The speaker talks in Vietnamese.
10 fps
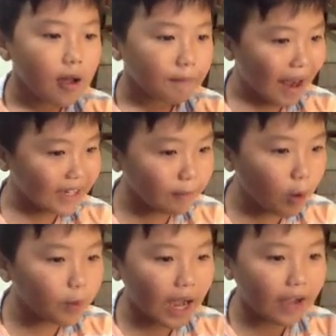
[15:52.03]

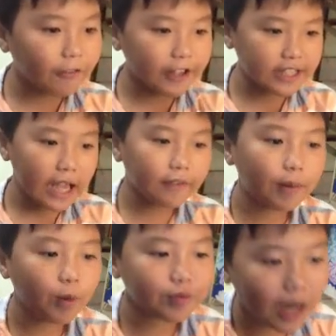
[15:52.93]
342 phải sẹt
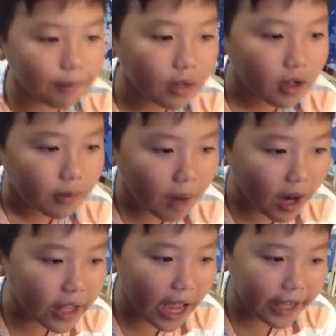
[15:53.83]
vào 100
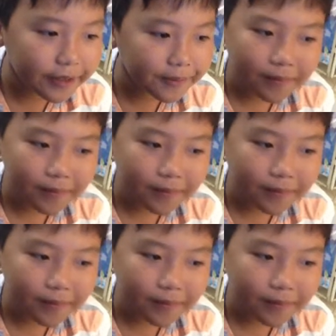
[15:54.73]
bởi vậy